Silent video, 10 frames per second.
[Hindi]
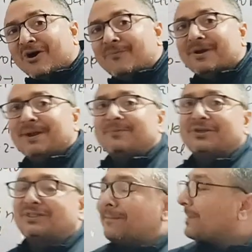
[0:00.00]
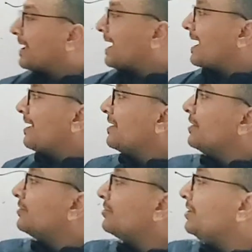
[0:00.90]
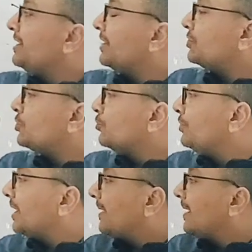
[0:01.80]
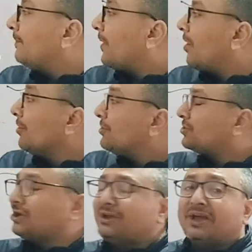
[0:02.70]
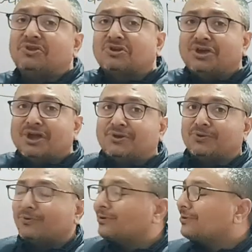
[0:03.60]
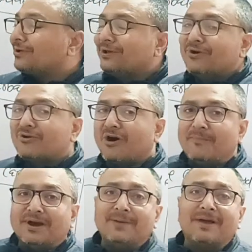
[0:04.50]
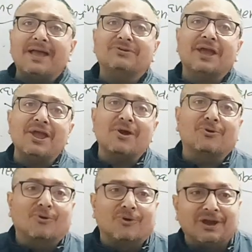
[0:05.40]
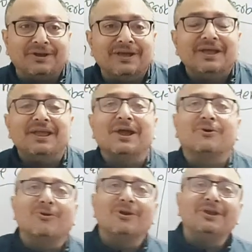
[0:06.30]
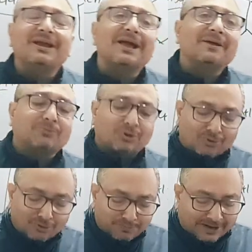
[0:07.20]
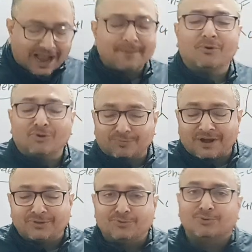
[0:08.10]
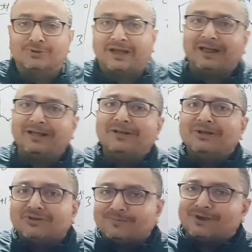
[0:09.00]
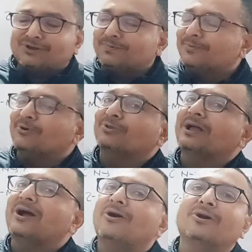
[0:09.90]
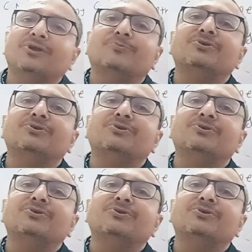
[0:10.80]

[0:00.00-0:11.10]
कॉमन नेम कितना प्यारा है सी एच टू डबल बॉन्ड सी एच सी एच ओ कॉमन नेम है इसका एक्रोलिन एक्रोलिन का तो खैर बहुत बार यूज होता है सीबीएसई e में भी होता है और इवन